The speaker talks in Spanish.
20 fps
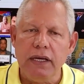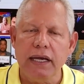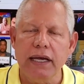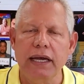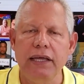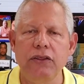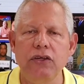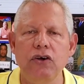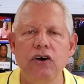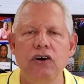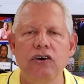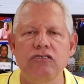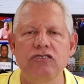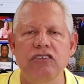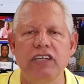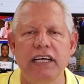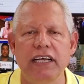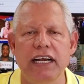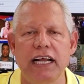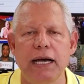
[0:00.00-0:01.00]
que
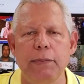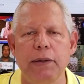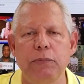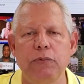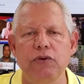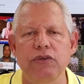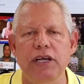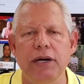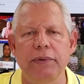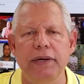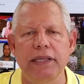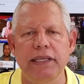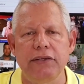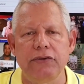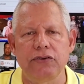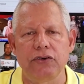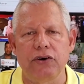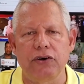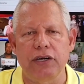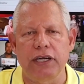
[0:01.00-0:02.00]
Dios derrame muchas
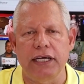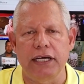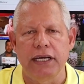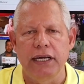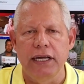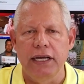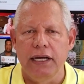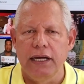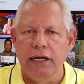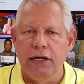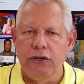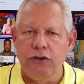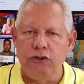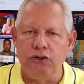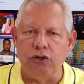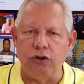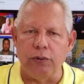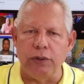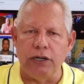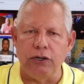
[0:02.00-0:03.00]
bendiciones
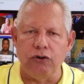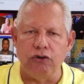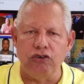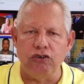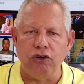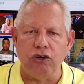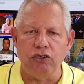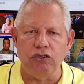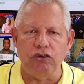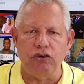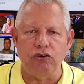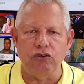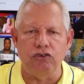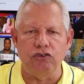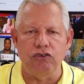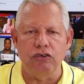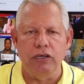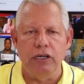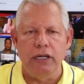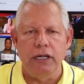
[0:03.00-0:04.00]
sobre
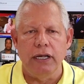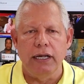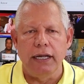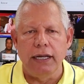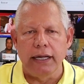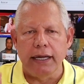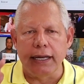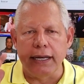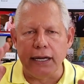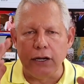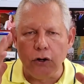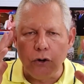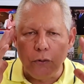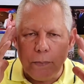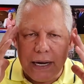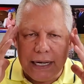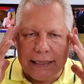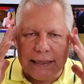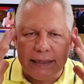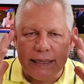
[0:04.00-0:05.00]
nosotros, que nos
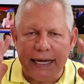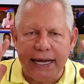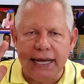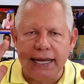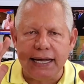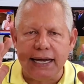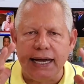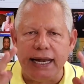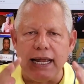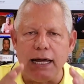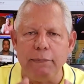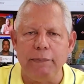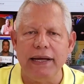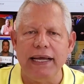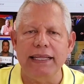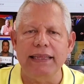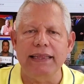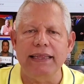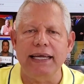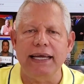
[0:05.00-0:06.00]
mantenga la
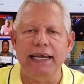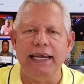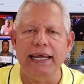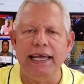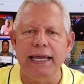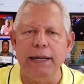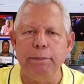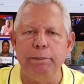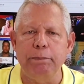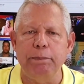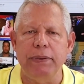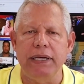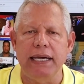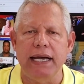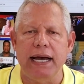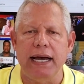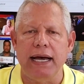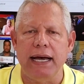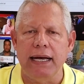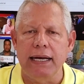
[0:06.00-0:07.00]
mente
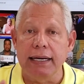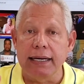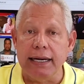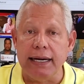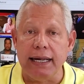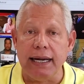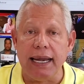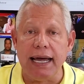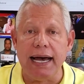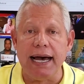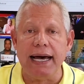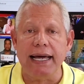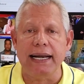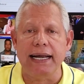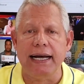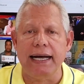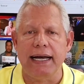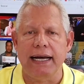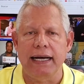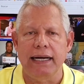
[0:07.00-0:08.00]
limpia
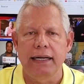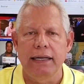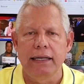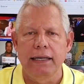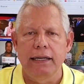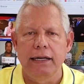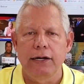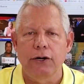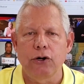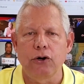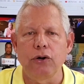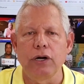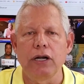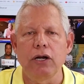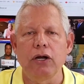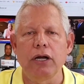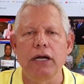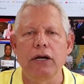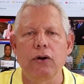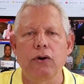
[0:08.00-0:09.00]
clara con
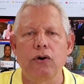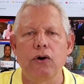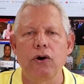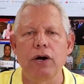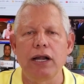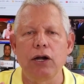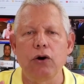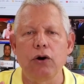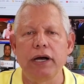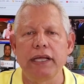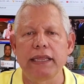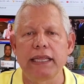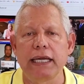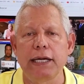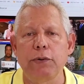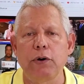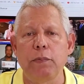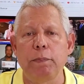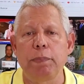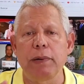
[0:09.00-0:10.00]
el, con el
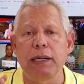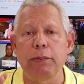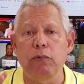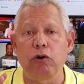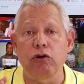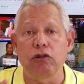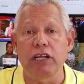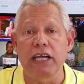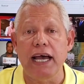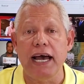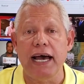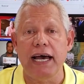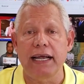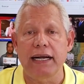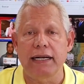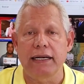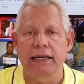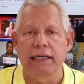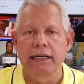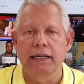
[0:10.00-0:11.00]
objetivo
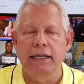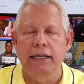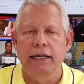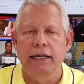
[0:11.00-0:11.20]
primordial